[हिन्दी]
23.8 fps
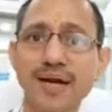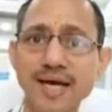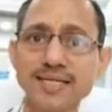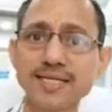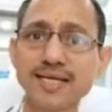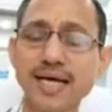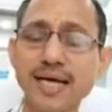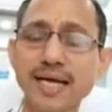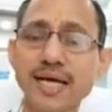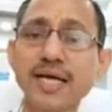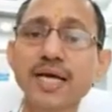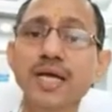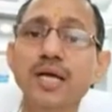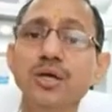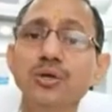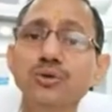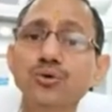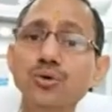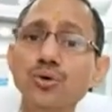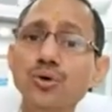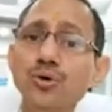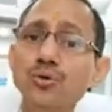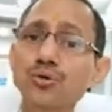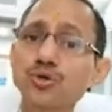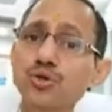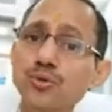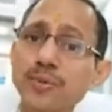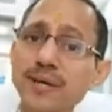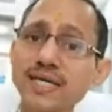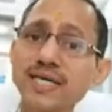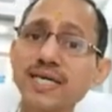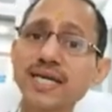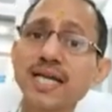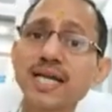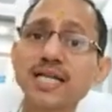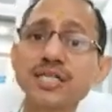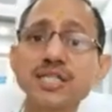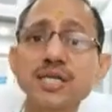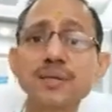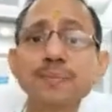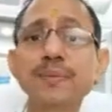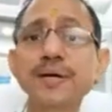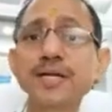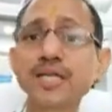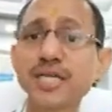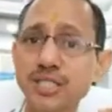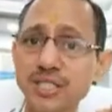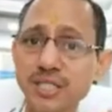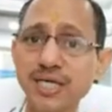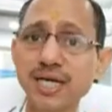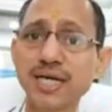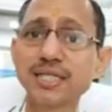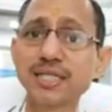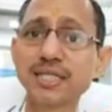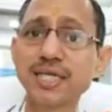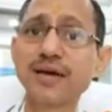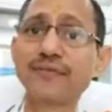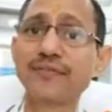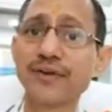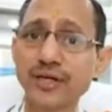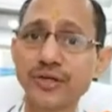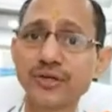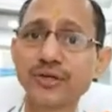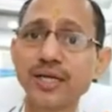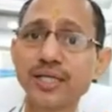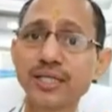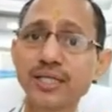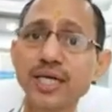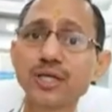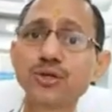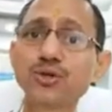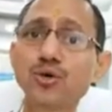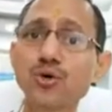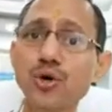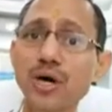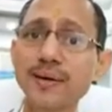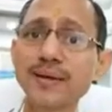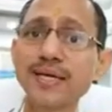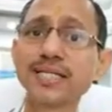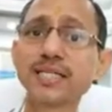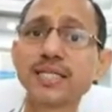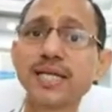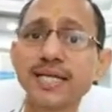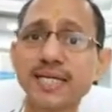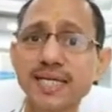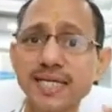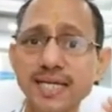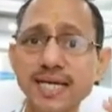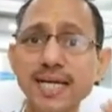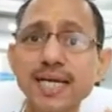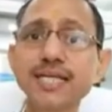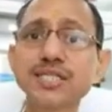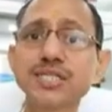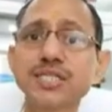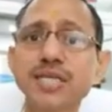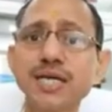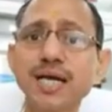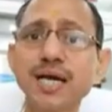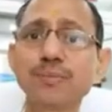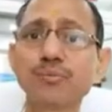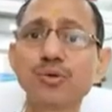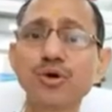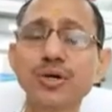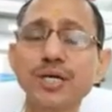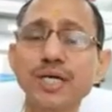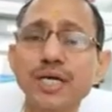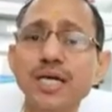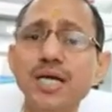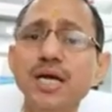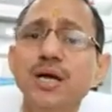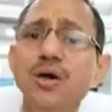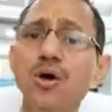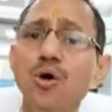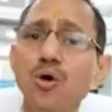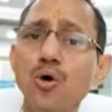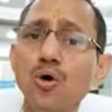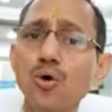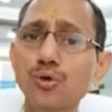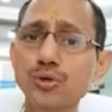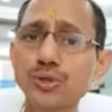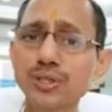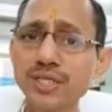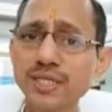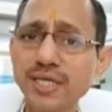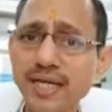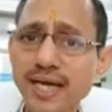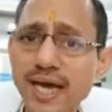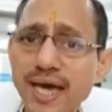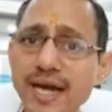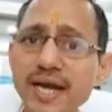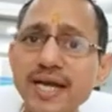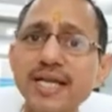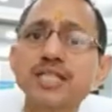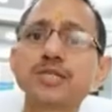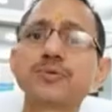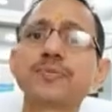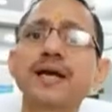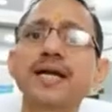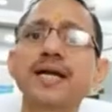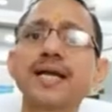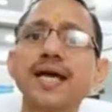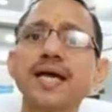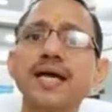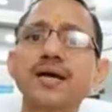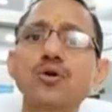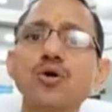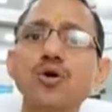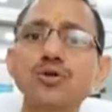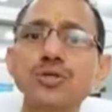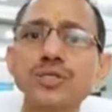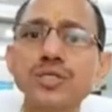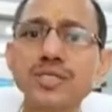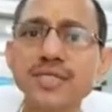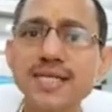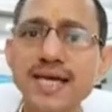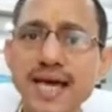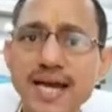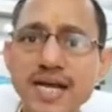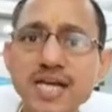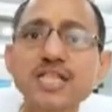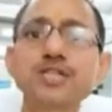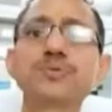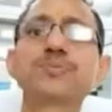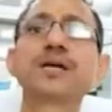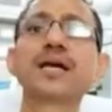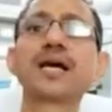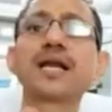बड़ा आसान है तो सुबह की क्लिनजिंग बड़ी अच्छी रहती है इफेक्टिव रहती है योगा एक तरह की क्लिनजिंग है बॉडी की और ऑक्सीजन का एनरिचमेंट है ऑक्सीजन से एनरिच भी